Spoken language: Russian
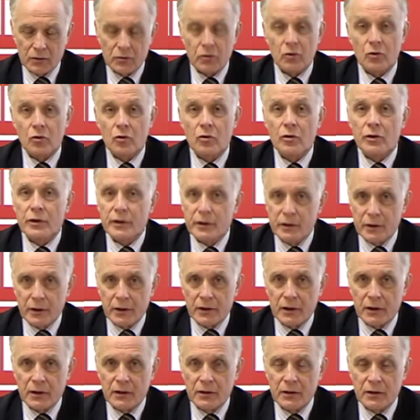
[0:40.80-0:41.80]
Другое
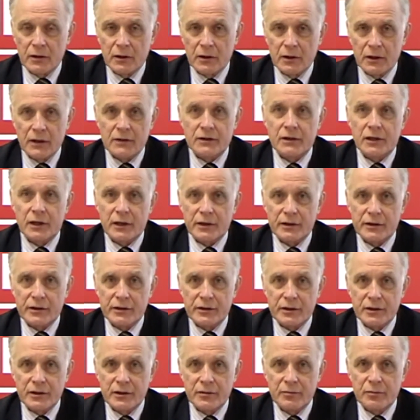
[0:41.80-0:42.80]
дело – это
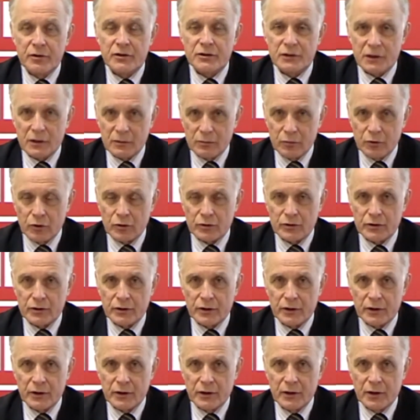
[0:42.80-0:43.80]
родители
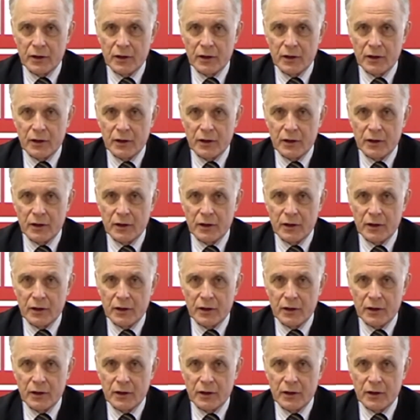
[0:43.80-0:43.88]
безработные –